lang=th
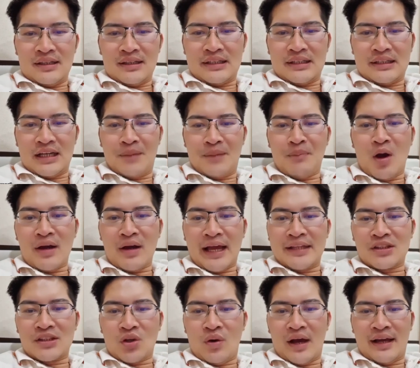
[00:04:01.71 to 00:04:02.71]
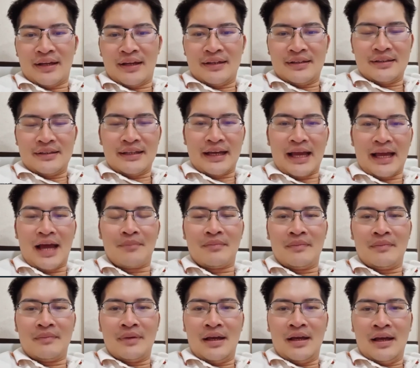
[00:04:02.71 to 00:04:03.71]
ถือป้องกันตัวนะครับ
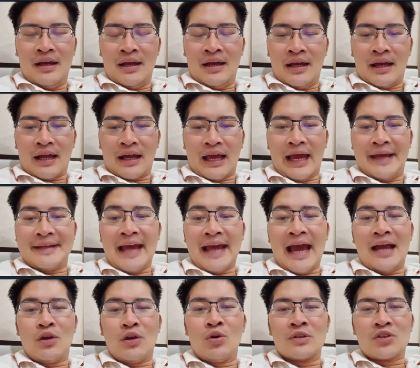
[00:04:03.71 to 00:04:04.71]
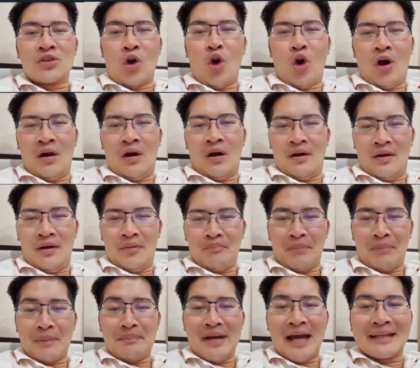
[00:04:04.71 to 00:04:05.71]
ใครด่าลุงตู่เป็
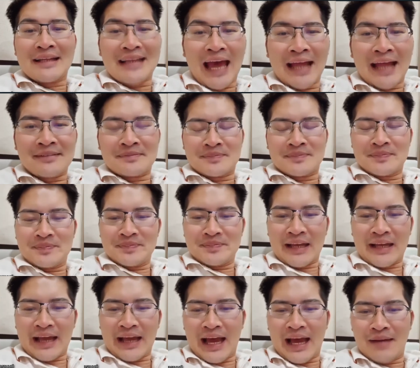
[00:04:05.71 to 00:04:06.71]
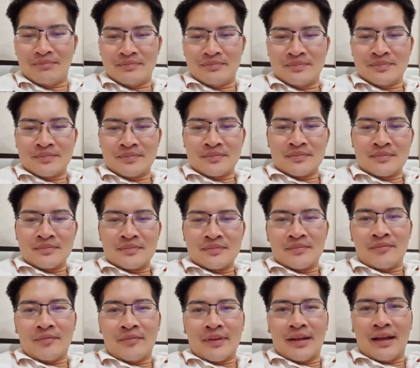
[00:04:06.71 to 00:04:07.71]
นเพื่อนกันนะครับ
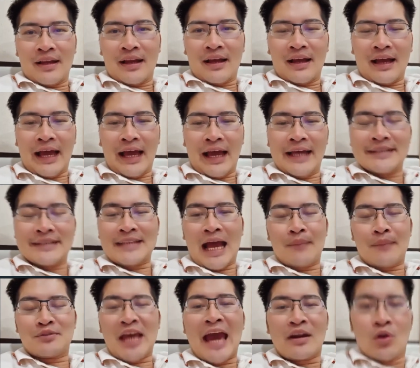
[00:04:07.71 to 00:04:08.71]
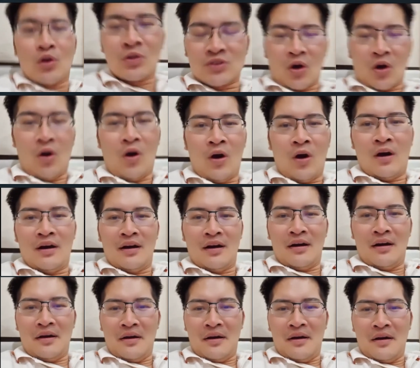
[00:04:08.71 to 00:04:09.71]
ใครสาบแช่งลุงตู่
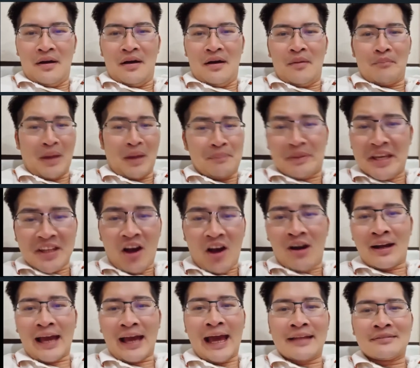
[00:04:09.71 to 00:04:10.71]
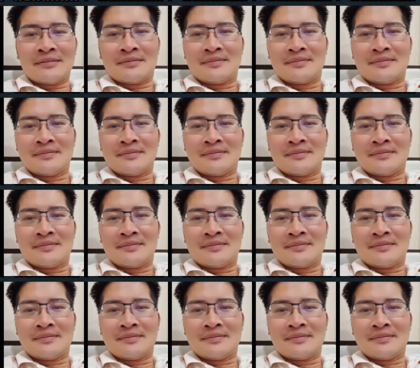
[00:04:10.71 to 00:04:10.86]
เป็นพี่น้องกัน